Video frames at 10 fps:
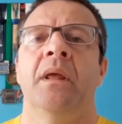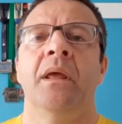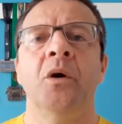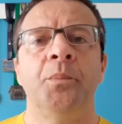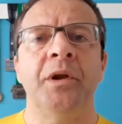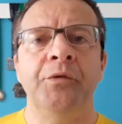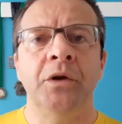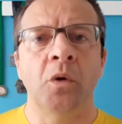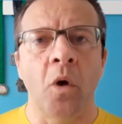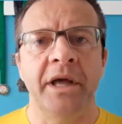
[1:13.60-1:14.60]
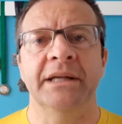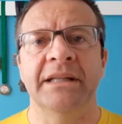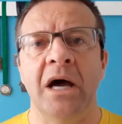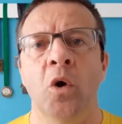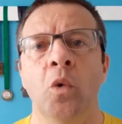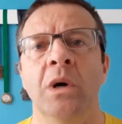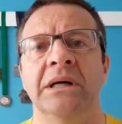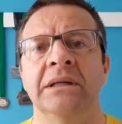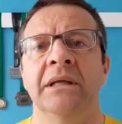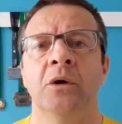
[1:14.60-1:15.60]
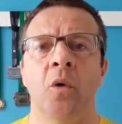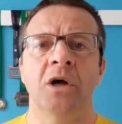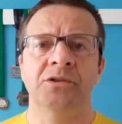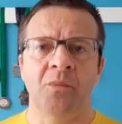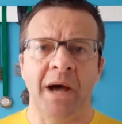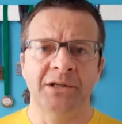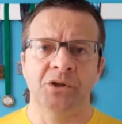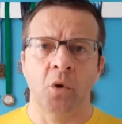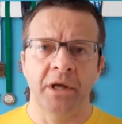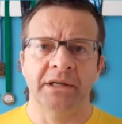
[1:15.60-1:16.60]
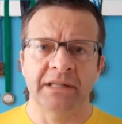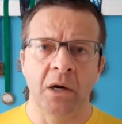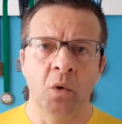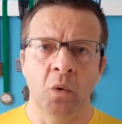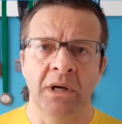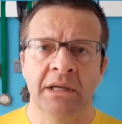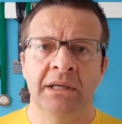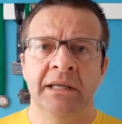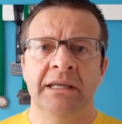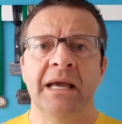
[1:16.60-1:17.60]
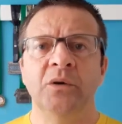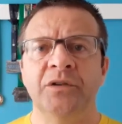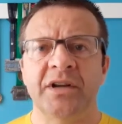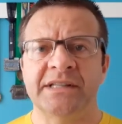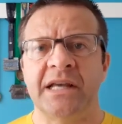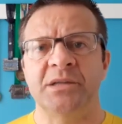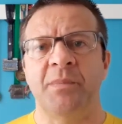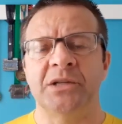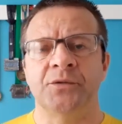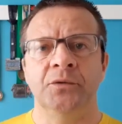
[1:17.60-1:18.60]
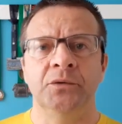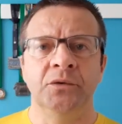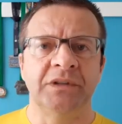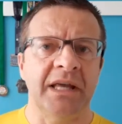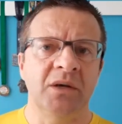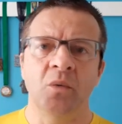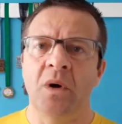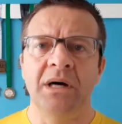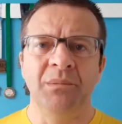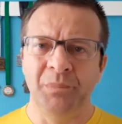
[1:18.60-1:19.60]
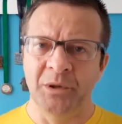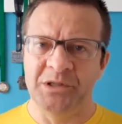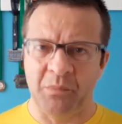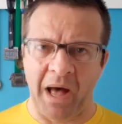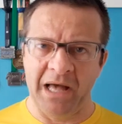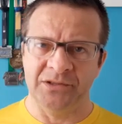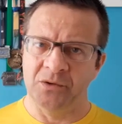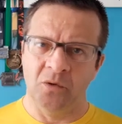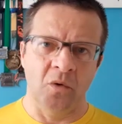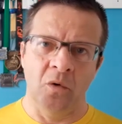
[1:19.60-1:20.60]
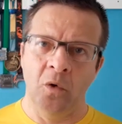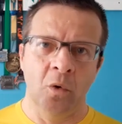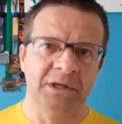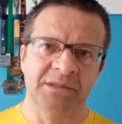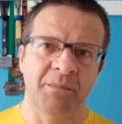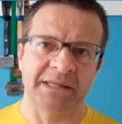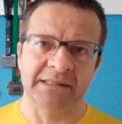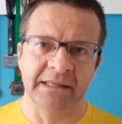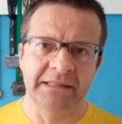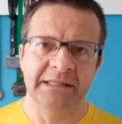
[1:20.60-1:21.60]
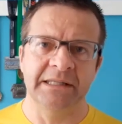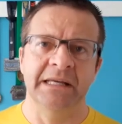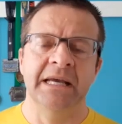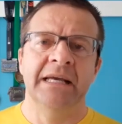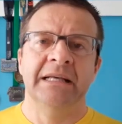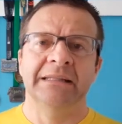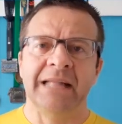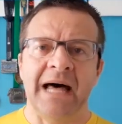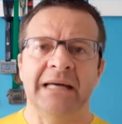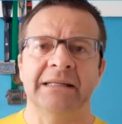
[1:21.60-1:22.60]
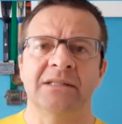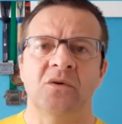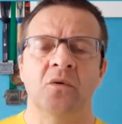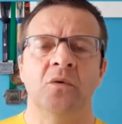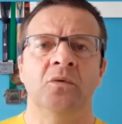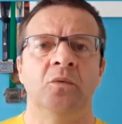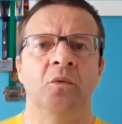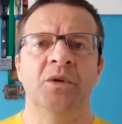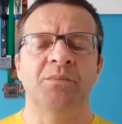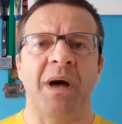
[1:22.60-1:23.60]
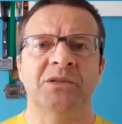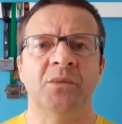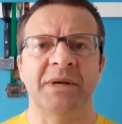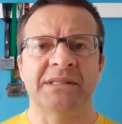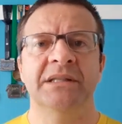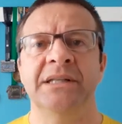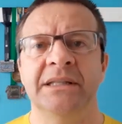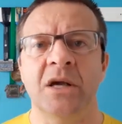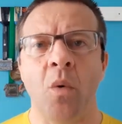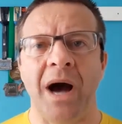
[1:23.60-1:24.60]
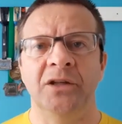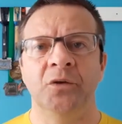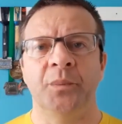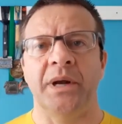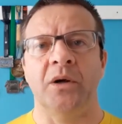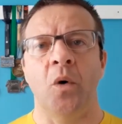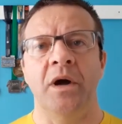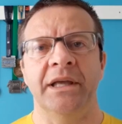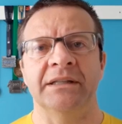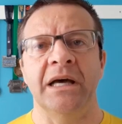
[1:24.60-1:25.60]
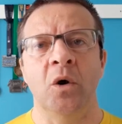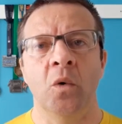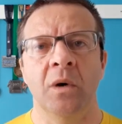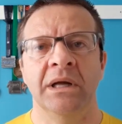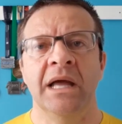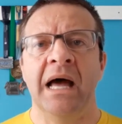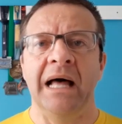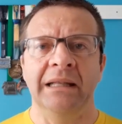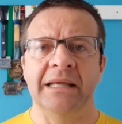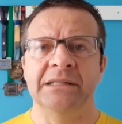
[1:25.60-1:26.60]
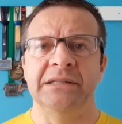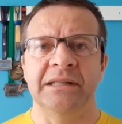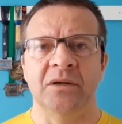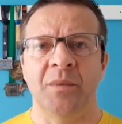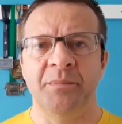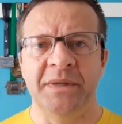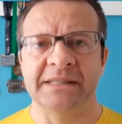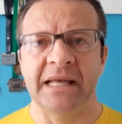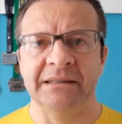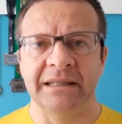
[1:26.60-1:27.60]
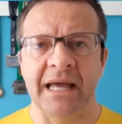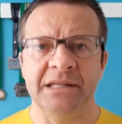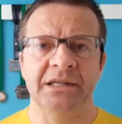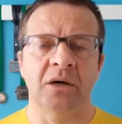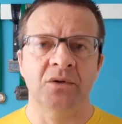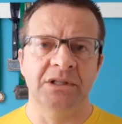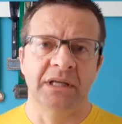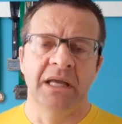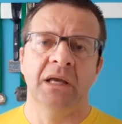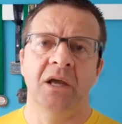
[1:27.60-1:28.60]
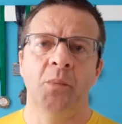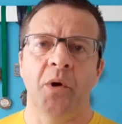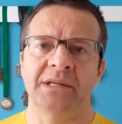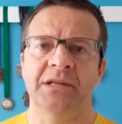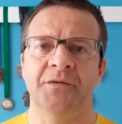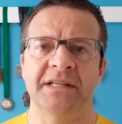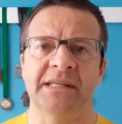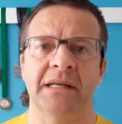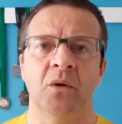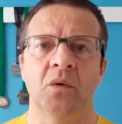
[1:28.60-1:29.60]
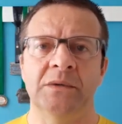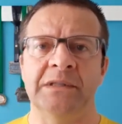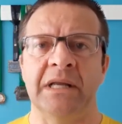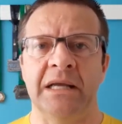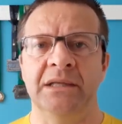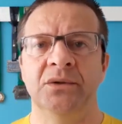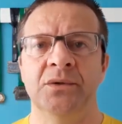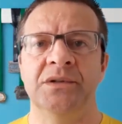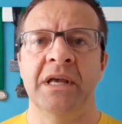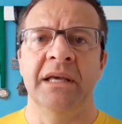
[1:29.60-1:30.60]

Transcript: Eu prefiro correr na rua, eu gosto mais de correr na rua. E a Universidade de Passo Fundo tem um amplo espaço com ruas bastante largas com um espaço bastante adequado para correr na rua, além de ter uma pista atlética onde eu possa fazer alguns treinos